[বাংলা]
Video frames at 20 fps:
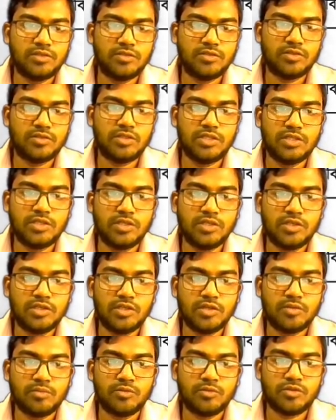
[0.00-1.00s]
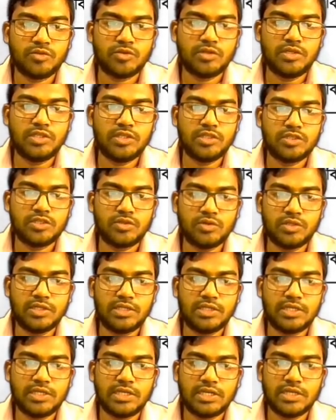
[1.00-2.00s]
যদি মুসল্লির
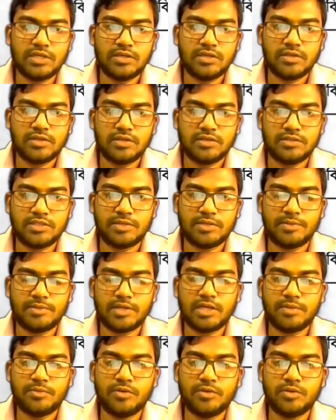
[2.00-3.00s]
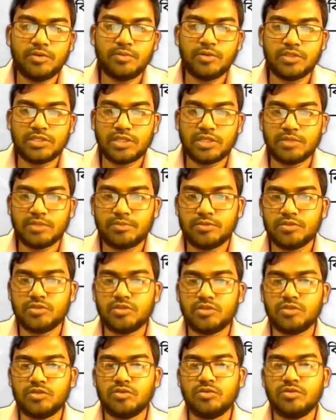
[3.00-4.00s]
শরীর জামা কাপড় পরিষ্কার
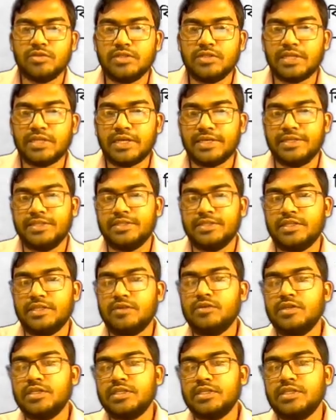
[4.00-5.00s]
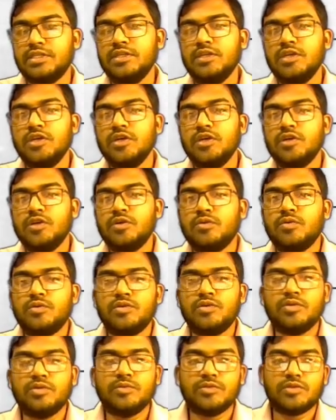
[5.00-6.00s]
পরিচ্ছন্ন থাকে তাহলে কি
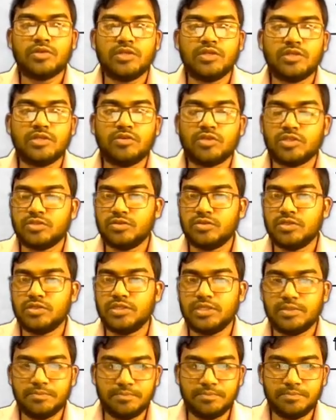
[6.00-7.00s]
অন্য মুসল্লির কষ্ট হয় না